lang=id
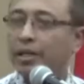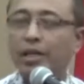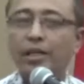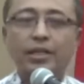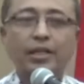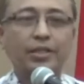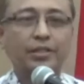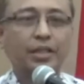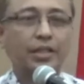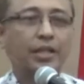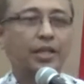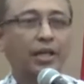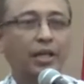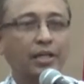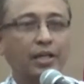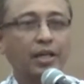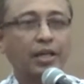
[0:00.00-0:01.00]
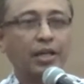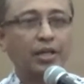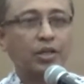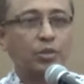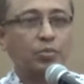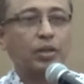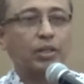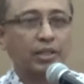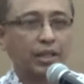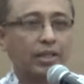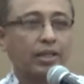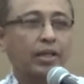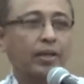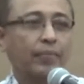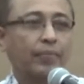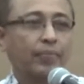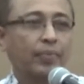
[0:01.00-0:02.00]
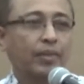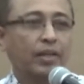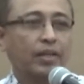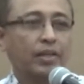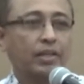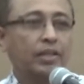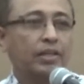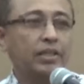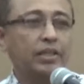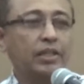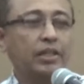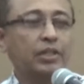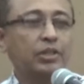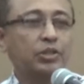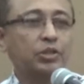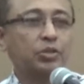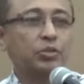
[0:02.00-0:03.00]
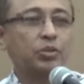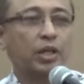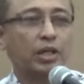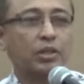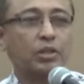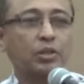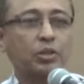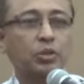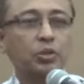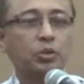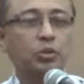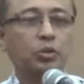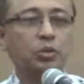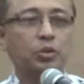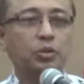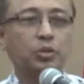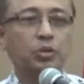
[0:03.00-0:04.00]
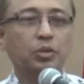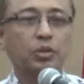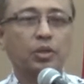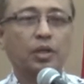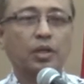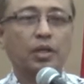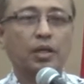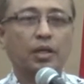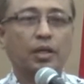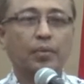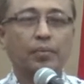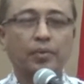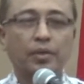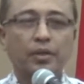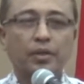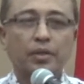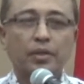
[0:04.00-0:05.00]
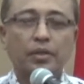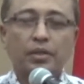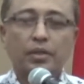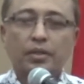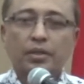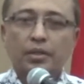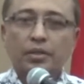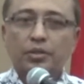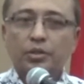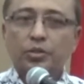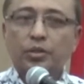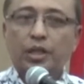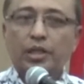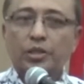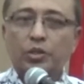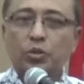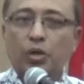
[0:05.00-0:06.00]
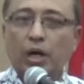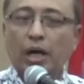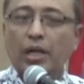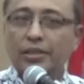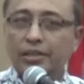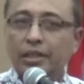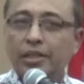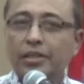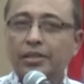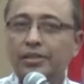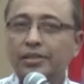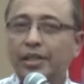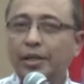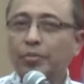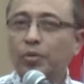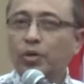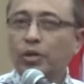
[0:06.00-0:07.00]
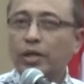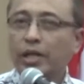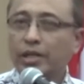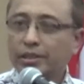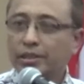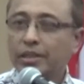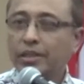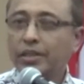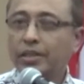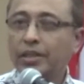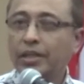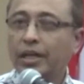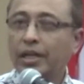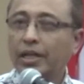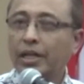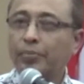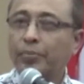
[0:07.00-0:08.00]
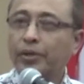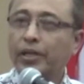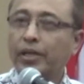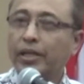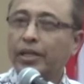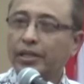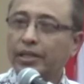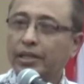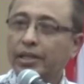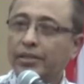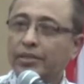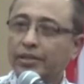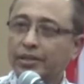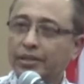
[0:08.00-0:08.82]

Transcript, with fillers: Anggaran dasar dan anggaran rumah tangga ini suatu uh, suatu ajang demokrasi ala PGRI yang